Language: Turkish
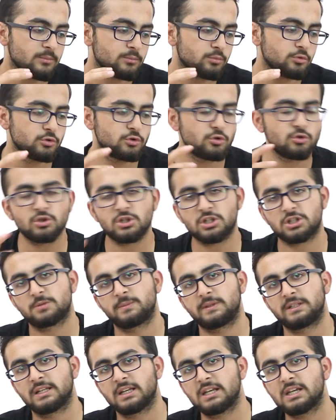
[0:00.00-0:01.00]
Bu üçüncü
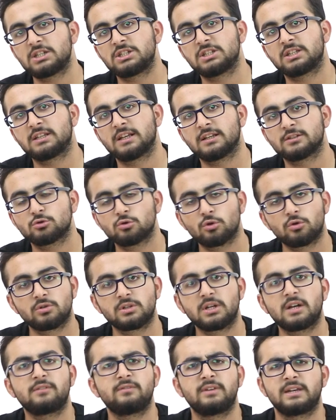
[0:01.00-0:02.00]
aşamayı da geçtikten
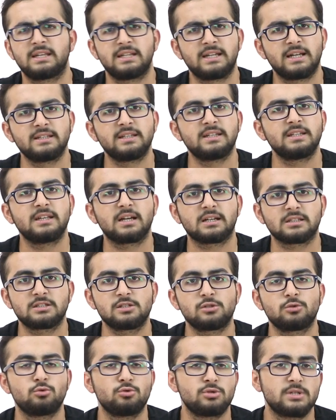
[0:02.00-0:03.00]
sonra ve girenlerin
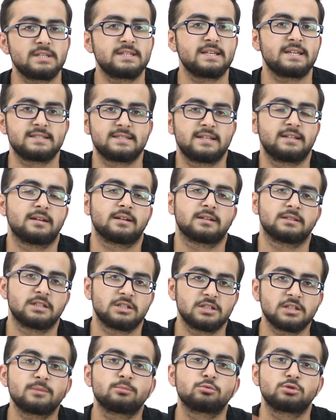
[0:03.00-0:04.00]
yaklaşık %80'i
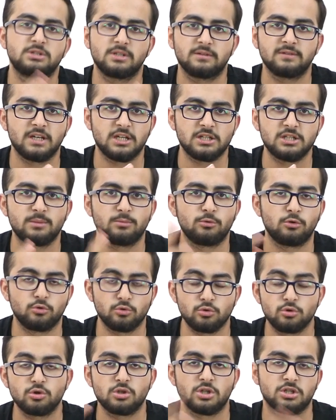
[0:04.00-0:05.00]
arkadaşlar bu sınavı geçebiliyor.
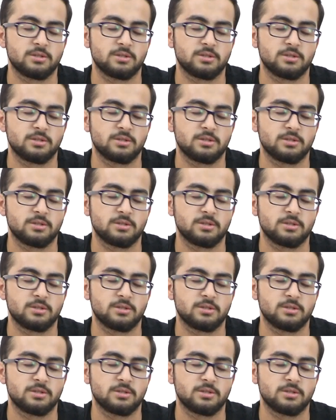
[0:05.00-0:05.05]
Üçüncü